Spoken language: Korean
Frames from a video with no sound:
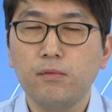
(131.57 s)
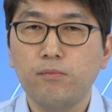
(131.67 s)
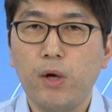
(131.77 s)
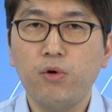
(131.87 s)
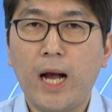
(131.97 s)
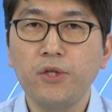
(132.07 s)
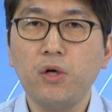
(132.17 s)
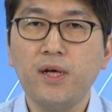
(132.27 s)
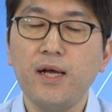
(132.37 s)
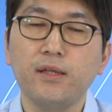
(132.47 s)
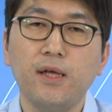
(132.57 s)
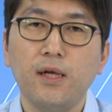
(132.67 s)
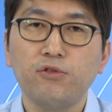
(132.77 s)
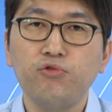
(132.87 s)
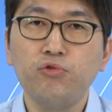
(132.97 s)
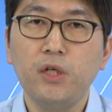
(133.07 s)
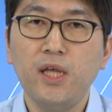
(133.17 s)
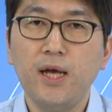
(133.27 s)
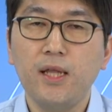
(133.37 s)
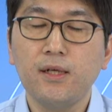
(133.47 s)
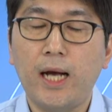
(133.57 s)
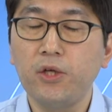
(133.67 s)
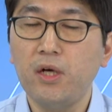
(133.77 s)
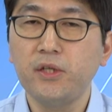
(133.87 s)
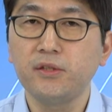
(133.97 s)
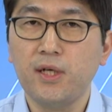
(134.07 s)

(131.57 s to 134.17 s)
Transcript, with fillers: 매우 강력한 중국에 대한 강경,